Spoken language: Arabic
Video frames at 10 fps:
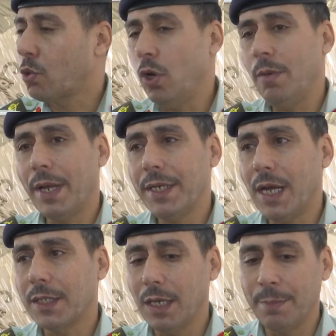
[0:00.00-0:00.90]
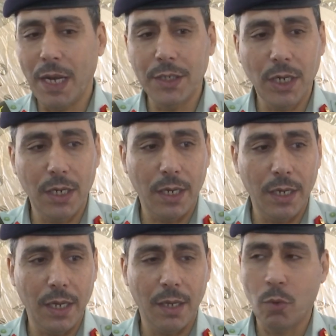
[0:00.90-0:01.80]
كل من ياتي من
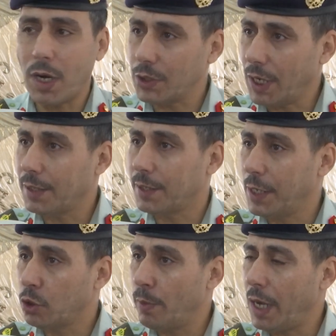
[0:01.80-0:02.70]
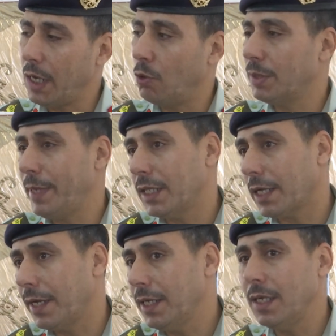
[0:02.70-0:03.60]
اجل مراجعه تكية أم علي او الجمعيات
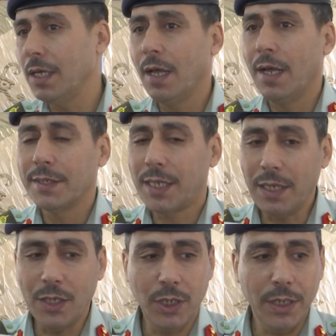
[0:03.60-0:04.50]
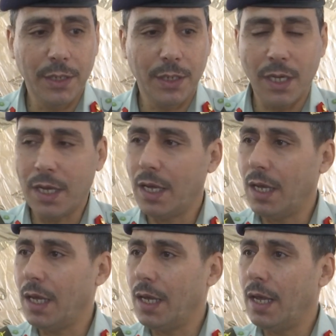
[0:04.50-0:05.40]
الخيريه سيجد
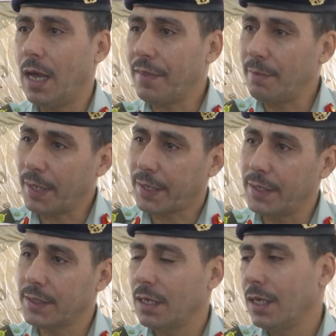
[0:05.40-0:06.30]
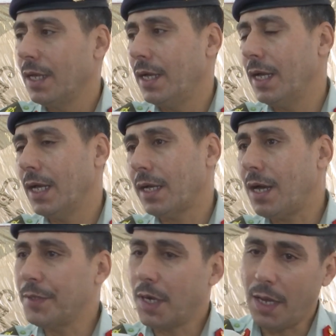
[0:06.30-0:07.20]
آه، آه، هذا المركز آه،
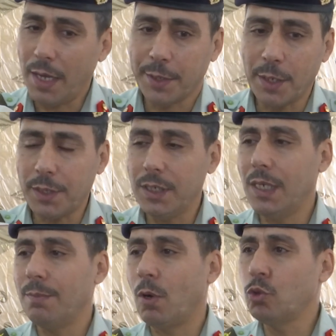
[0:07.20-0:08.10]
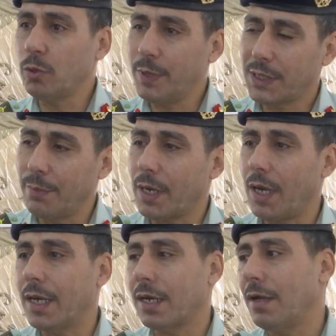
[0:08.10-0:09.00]
قادر على التطعيم موجود
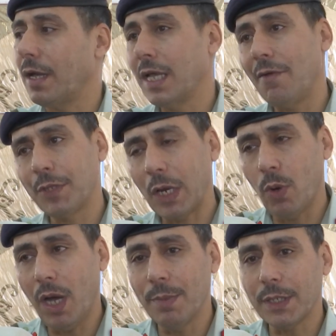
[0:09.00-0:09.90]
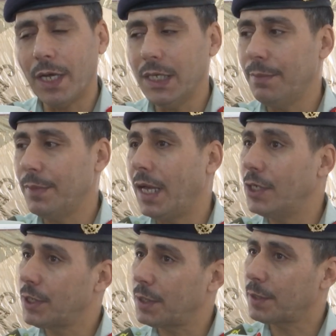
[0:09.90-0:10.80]
باستمرار كافه انواع المطاعيم
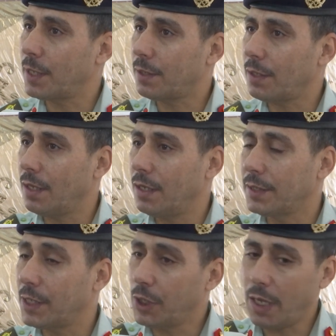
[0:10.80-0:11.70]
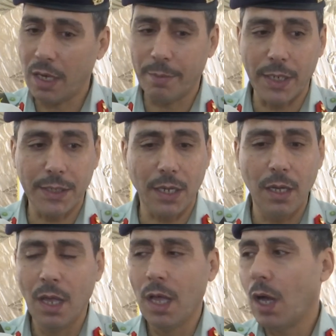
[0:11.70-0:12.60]
لا يشترط التسجيل على
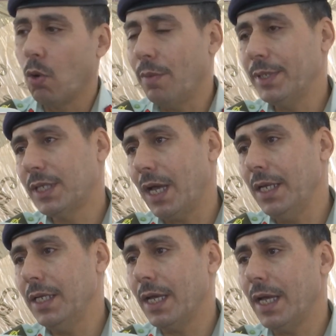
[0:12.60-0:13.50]
المنصه وبالتالي